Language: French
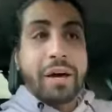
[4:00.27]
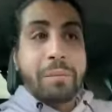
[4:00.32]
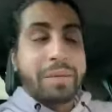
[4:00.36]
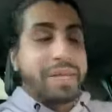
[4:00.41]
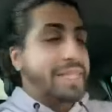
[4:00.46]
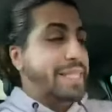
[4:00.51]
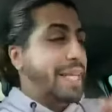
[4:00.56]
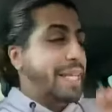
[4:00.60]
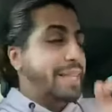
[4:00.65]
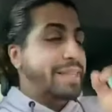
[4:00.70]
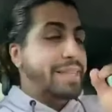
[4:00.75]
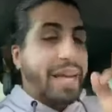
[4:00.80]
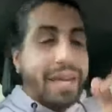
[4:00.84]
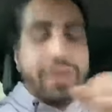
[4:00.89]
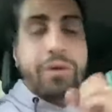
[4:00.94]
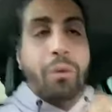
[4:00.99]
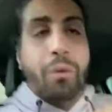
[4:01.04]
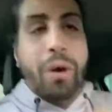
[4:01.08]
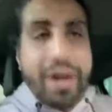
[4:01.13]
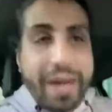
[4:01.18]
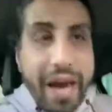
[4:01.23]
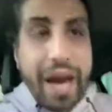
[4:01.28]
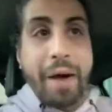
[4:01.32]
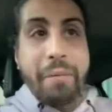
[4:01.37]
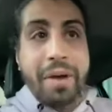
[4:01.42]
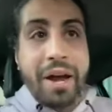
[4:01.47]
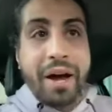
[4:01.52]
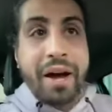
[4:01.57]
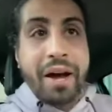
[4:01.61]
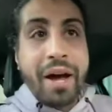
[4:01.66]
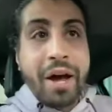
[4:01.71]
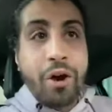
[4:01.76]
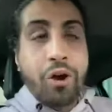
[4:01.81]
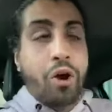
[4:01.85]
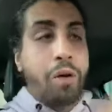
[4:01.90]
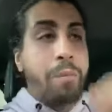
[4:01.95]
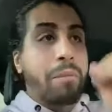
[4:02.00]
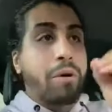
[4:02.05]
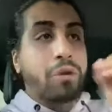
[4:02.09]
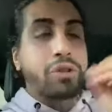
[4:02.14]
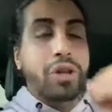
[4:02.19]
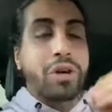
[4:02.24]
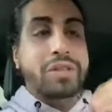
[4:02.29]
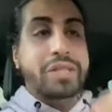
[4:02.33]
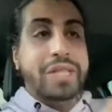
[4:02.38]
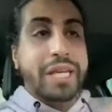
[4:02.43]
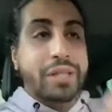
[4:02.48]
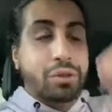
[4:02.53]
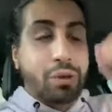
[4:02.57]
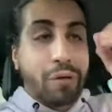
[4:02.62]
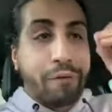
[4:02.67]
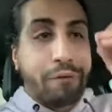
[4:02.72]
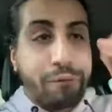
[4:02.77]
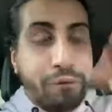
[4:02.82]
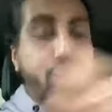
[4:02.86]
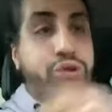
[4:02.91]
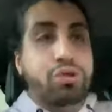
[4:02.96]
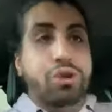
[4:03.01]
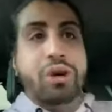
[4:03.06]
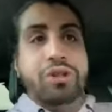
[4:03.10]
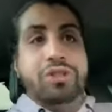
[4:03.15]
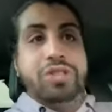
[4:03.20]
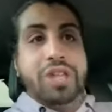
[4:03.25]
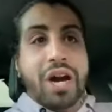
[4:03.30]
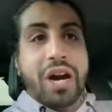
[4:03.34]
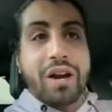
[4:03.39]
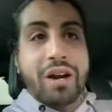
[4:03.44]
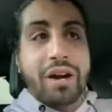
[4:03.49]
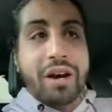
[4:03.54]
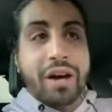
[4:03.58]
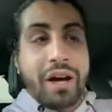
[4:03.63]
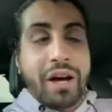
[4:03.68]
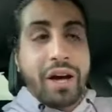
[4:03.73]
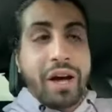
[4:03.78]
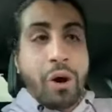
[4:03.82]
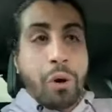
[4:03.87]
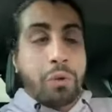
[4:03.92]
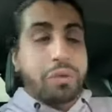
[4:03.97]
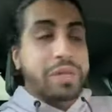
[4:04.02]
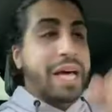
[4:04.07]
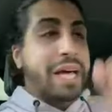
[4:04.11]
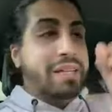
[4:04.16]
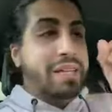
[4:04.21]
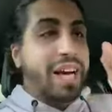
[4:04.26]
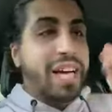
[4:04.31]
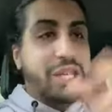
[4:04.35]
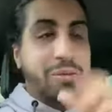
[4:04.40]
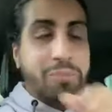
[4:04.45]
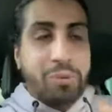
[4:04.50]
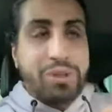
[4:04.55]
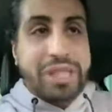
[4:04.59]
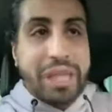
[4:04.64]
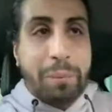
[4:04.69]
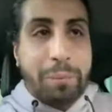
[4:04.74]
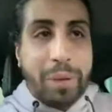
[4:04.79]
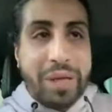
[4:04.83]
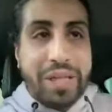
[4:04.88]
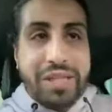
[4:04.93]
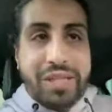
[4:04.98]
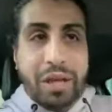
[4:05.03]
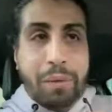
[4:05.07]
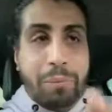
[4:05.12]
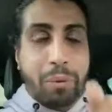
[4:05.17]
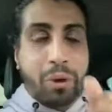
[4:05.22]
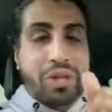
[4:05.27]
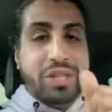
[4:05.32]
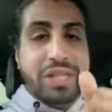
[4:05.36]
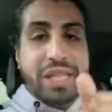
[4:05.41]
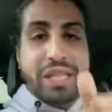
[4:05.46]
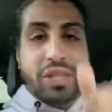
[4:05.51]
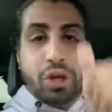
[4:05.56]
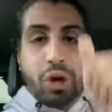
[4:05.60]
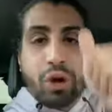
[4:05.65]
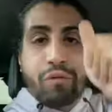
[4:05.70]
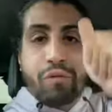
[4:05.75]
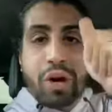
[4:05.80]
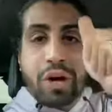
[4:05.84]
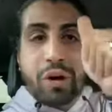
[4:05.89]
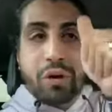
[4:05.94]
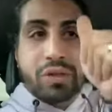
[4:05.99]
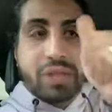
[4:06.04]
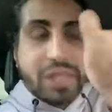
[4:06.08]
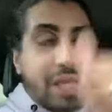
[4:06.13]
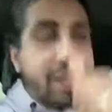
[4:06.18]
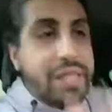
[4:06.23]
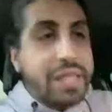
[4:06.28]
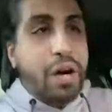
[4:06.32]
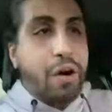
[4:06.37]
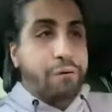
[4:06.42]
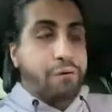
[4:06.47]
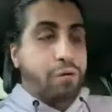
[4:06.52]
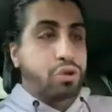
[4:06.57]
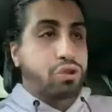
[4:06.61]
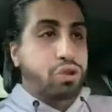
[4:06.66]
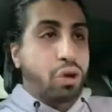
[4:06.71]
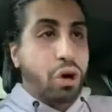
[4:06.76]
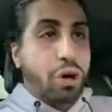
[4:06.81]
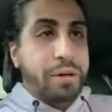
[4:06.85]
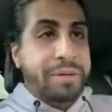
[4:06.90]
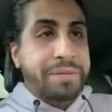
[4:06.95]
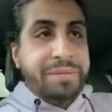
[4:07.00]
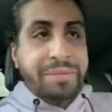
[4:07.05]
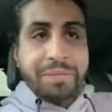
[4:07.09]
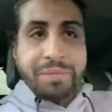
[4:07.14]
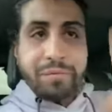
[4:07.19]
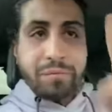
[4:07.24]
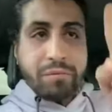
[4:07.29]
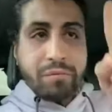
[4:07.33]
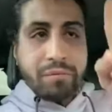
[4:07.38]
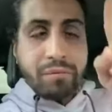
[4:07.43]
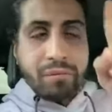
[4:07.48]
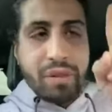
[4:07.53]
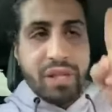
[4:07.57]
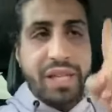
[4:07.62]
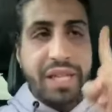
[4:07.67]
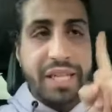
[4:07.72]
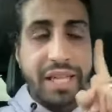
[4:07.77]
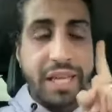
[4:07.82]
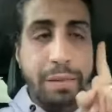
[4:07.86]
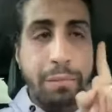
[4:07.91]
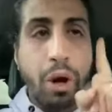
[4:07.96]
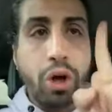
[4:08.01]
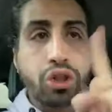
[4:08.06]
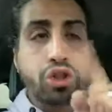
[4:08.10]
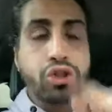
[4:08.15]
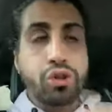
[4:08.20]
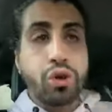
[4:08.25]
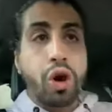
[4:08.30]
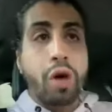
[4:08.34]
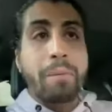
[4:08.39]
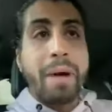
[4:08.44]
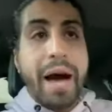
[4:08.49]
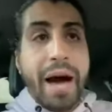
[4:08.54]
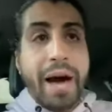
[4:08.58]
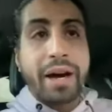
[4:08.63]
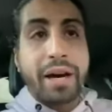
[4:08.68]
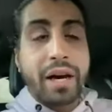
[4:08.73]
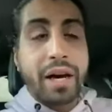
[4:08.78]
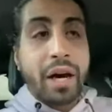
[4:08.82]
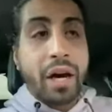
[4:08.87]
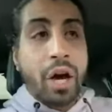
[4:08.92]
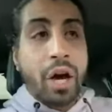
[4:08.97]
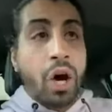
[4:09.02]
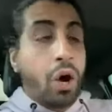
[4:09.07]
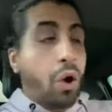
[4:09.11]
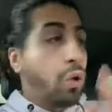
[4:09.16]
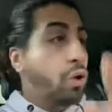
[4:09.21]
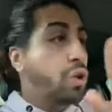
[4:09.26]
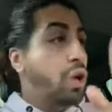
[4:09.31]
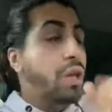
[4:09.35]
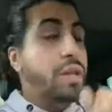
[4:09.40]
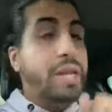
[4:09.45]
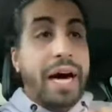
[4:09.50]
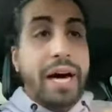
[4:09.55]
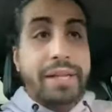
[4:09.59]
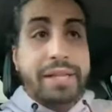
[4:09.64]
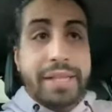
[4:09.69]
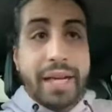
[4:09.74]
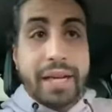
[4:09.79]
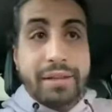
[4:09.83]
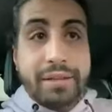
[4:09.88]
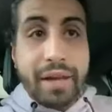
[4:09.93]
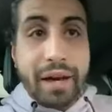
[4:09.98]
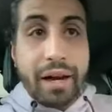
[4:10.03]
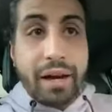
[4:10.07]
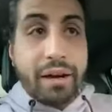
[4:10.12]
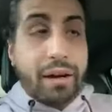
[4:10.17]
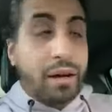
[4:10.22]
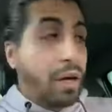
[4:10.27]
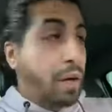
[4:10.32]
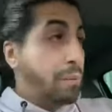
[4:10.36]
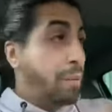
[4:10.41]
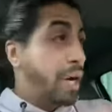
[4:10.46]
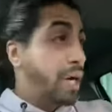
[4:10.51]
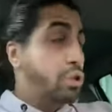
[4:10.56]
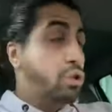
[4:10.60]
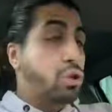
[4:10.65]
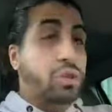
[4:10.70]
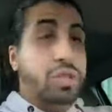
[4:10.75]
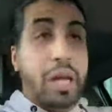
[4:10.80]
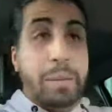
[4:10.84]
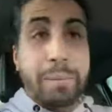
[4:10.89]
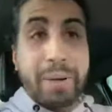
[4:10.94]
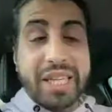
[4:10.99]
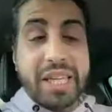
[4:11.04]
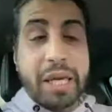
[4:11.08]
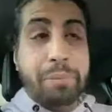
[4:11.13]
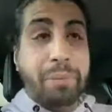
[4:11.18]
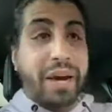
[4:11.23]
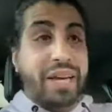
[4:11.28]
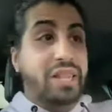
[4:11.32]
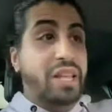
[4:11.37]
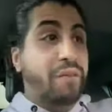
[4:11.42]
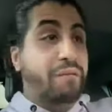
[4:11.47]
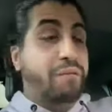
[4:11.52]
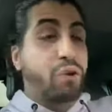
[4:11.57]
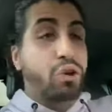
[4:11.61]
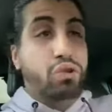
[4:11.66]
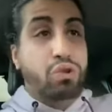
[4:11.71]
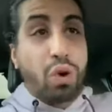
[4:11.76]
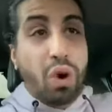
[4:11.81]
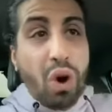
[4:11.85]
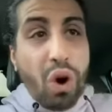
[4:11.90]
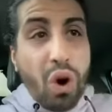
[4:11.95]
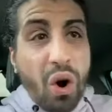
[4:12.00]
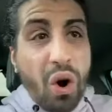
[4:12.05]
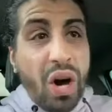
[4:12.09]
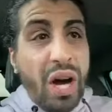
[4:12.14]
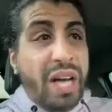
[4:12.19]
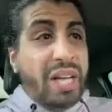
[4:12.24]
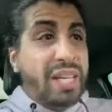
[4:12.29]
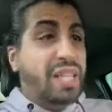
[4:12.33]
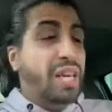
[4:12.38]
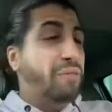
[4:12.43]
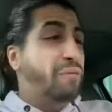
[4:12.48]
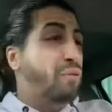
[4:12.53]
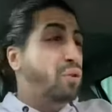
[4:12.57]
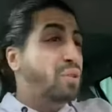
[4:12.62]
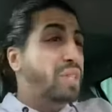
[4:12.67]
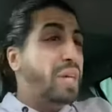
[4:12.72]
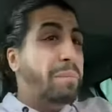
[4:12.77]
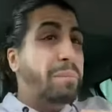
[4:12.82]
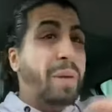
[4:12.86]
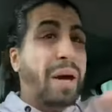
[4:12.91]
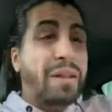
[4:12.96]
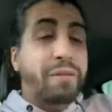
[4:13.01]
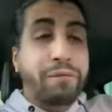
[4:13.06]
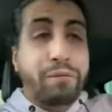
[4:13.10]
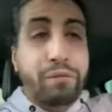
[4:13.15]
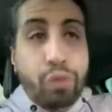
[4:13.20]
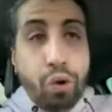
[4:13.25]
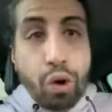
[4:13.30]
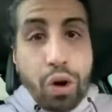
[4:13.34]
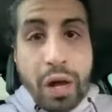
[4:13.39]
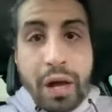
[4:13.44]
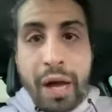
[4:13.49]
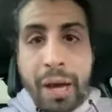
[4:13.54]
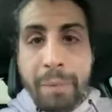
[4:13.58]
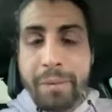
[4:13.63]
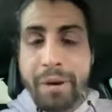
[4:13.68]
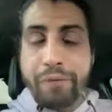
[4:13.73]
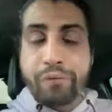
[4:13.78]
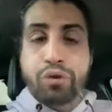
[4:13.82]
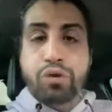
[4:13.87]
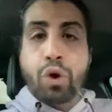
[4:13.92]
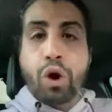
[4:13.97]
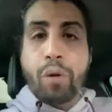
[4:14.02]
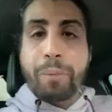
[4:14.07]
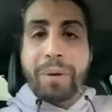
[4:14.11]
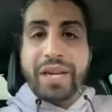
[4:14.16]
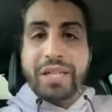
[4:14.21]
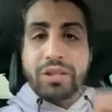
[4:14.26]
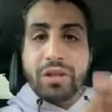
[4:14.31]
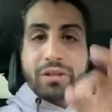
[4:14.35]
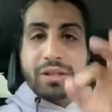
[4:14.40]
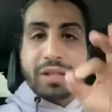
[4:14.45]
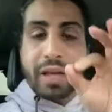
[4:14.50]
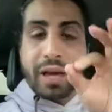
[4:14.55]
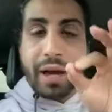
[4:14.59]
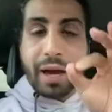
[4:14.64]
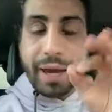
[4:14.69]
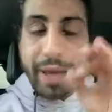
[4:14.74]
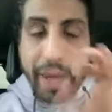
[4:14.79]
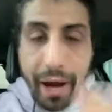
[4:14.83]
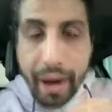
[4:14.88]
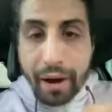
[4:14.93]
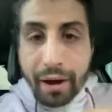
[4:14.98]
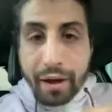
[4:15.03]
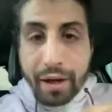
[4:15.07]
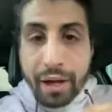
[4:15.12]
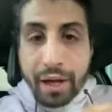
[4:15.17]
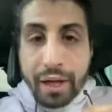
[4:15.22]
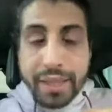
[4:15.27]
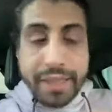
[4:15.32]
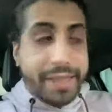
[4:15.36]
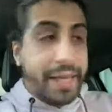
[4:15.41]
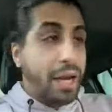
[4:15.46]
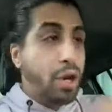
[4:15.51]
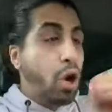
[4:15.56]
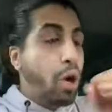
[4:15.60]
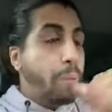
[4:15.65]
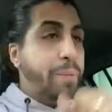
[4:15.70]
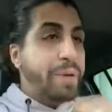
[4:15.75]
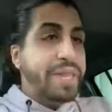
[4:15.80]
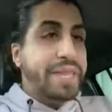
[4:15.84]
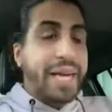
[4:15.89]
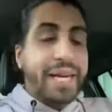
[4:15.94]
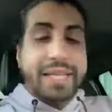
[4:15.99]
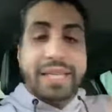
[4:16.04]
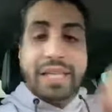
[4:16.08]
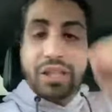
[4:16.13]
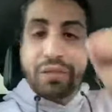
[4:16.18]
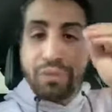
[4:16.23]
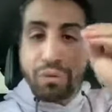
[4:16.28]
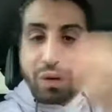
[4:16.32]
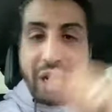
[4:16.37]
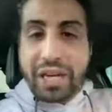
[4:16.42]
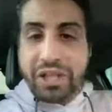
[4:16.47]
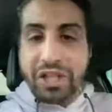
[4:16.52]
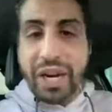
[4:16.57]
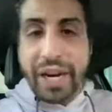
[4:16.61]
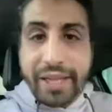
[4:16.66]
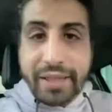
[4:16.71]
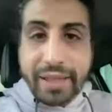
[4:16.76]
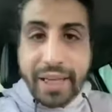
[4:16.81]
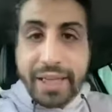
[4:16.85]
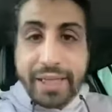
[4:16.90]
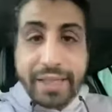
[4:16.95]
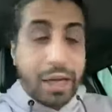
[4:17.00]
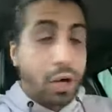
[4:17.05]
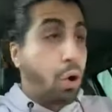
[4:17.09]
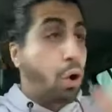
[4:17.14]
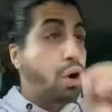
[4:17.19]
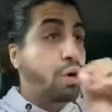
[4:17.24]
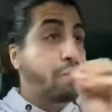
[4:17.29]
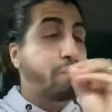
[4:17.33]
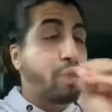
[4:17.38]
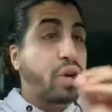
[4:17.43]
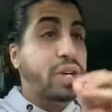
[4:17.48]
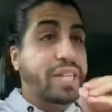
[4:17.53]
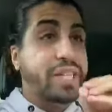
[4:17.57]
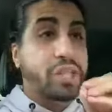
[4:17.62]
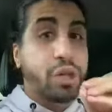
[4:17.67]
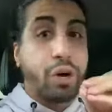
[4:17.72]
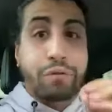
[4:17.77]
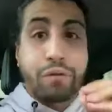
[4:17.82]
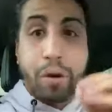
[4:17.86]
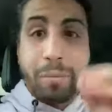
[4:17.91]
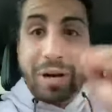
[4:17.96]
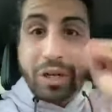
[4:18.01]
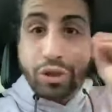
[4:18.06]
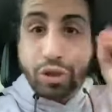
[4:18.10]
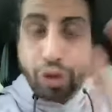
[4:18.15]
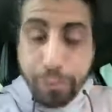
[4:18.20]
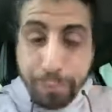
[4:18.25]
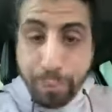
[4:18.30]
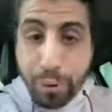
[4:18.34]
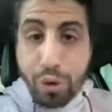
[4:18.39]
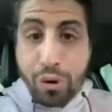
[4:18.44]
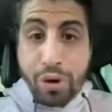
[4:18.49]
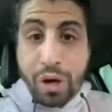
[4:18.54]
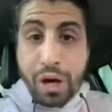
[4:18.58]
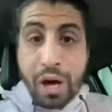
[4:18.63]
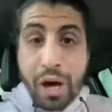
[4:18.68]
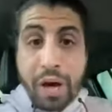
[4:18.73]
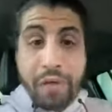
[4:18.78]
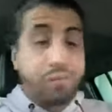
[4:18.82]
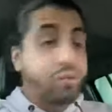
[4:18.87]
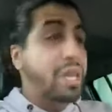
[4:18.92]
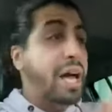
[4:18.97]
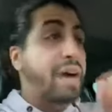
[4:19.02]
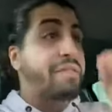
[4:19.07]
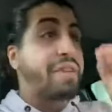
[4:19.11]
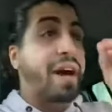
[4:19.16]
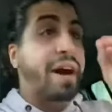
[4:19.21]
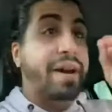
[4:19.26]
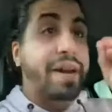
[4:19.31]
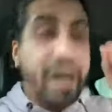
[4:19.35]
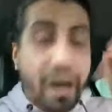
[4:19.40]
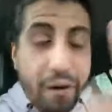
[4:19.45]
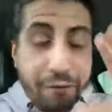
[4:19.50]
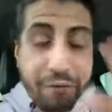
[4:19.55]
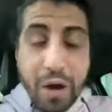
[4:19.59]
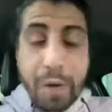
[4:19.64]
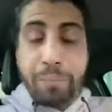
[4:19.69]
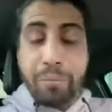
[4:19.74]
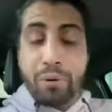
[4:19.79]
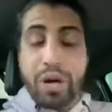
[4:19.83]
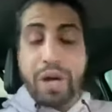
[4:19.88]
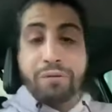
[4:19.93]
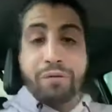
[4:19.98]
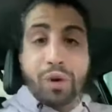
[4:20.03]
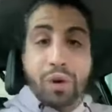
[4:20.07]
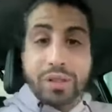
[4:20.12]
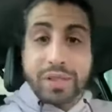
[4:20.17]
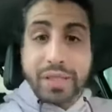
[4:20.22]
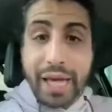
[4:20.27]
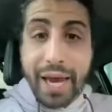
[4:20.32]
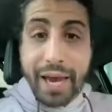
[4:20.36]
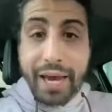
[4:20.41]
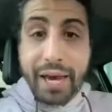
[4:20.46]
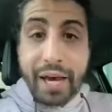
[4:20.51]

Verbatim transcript: Mais c'est incroyable. Le monde entier se fout de notre gueule. On a des responsables politiques qui envoient leur zizi en photo, qui mangent du homard, on en a certains, ben, je sais pas, qui prennent des photos, qui font des bains de foule, mais vous ne représentez rien. C'est l'hôpital qui se fout de la charité, c'est le Roquefort qui dit au fromage tu pues. Vous n'avez rien fait pour les Français.